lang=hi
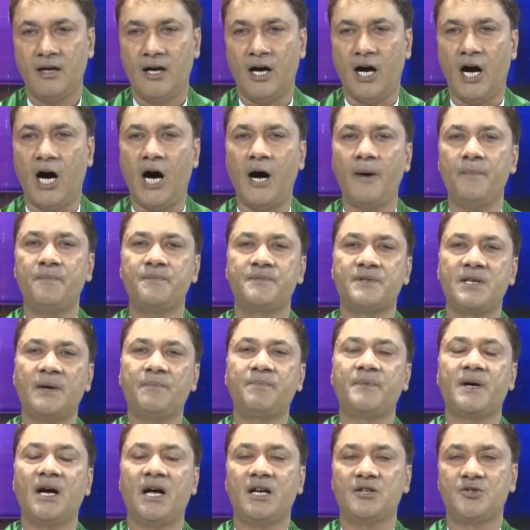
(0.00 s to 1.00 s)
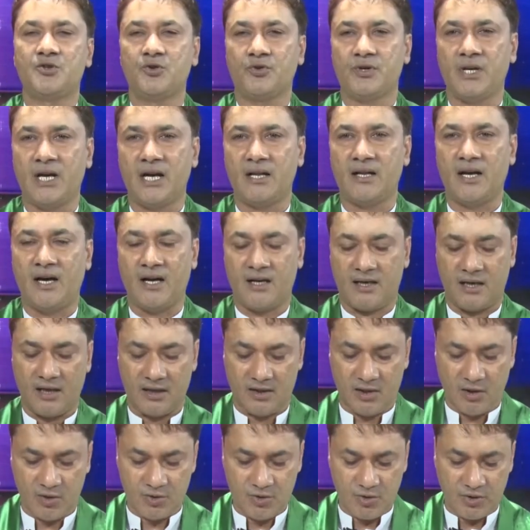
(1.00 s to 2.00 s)
आप सबका शुक्रिया अदा
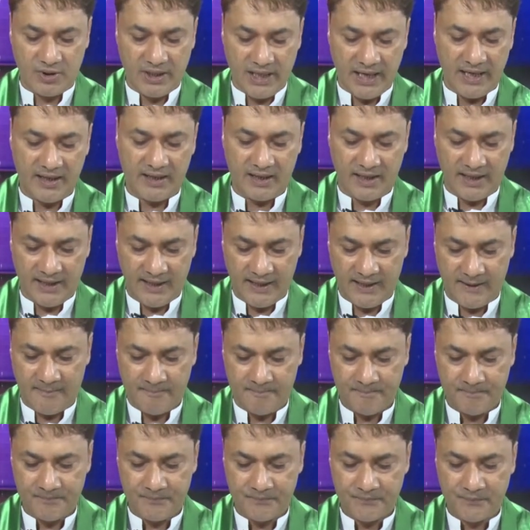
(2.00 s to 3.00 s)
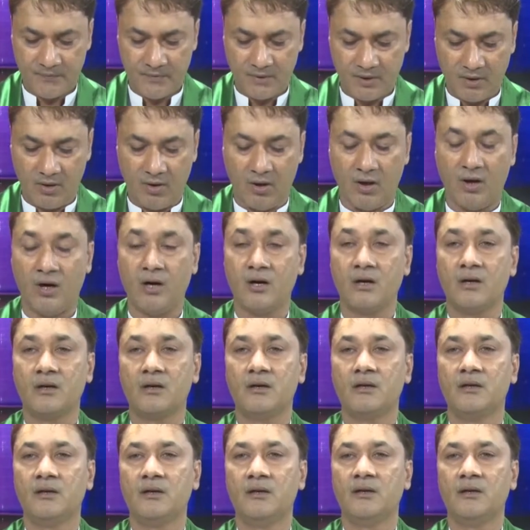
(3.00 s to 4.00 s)
करता हूँ जो देख रहे हैं और
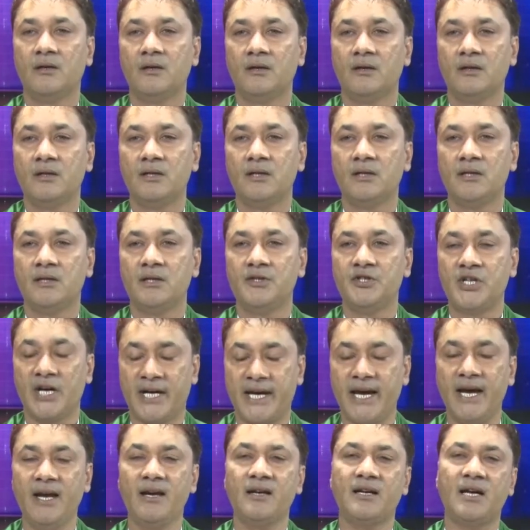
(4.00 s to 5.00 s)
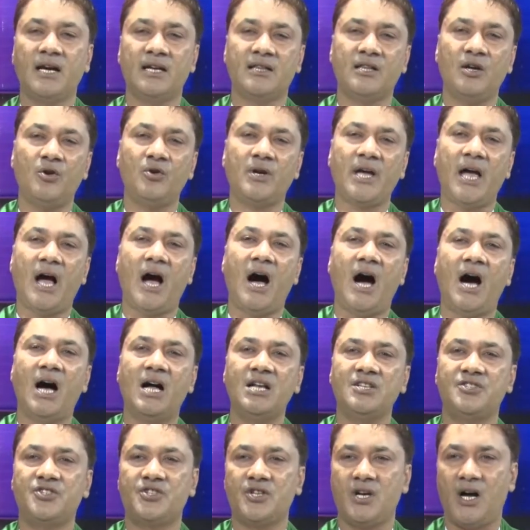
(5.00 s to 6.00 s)
यकीन करता हूँ कि
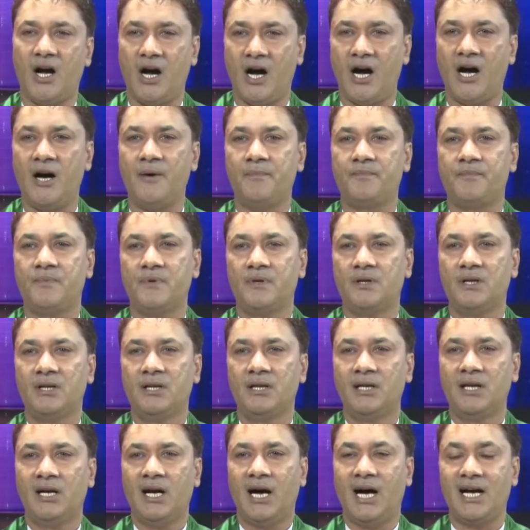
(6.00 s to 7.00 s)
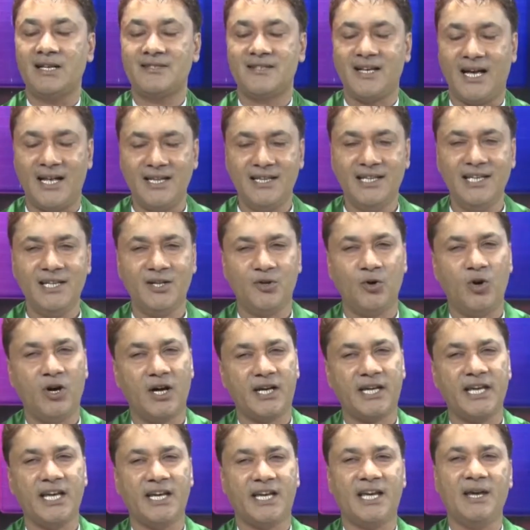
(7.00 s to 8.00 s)
आज आप आज़ादी को
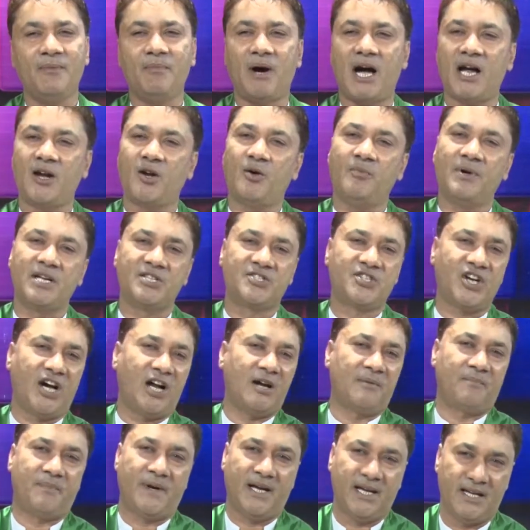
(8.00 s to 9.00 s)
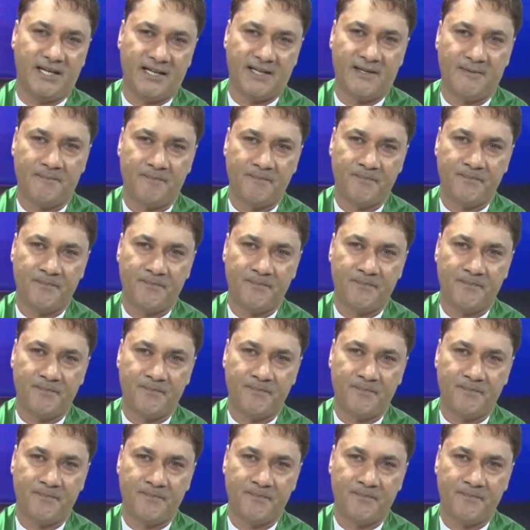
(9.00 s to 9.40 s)
हकीकी मायनों में जान पाएंगे